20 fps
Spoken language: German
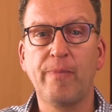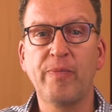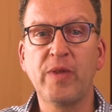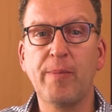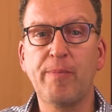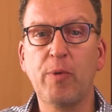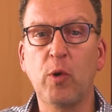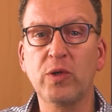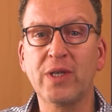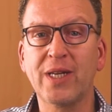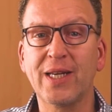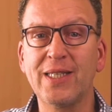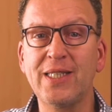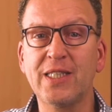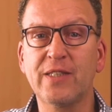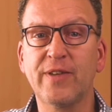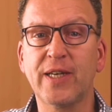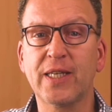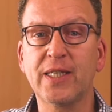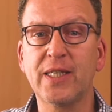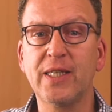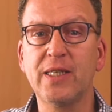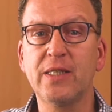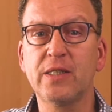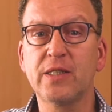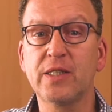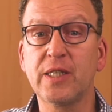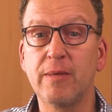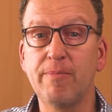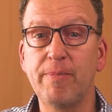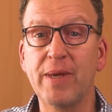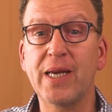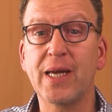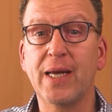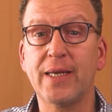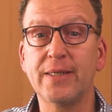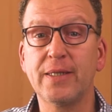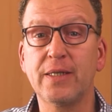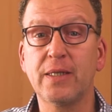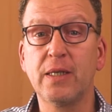Die Bodenrichtwerte sind
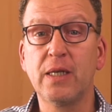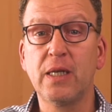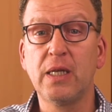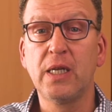bekannt.